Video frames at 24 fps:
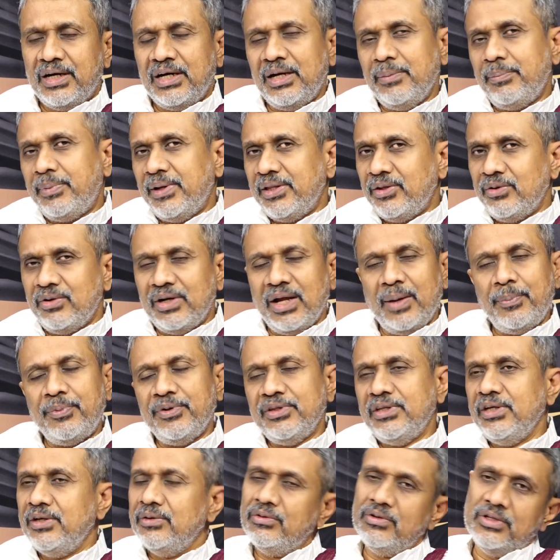అంటే పదవి
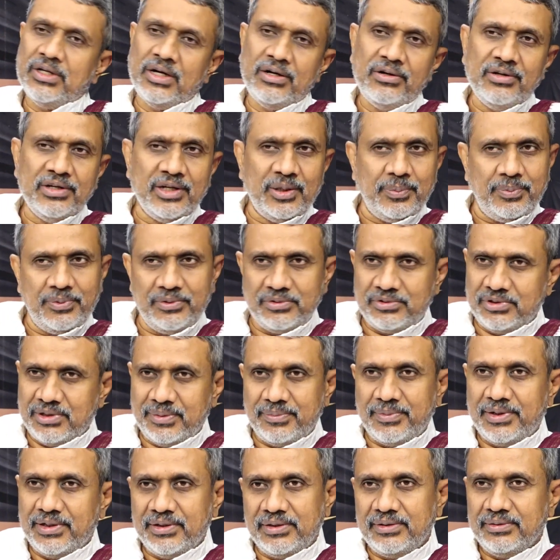రాకపోతే ఇంకో దాంట్లో వెళ్ళిపోవచ్చు
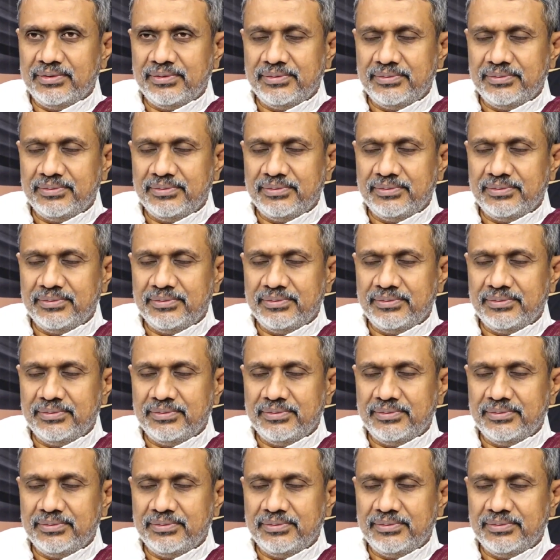అనమాట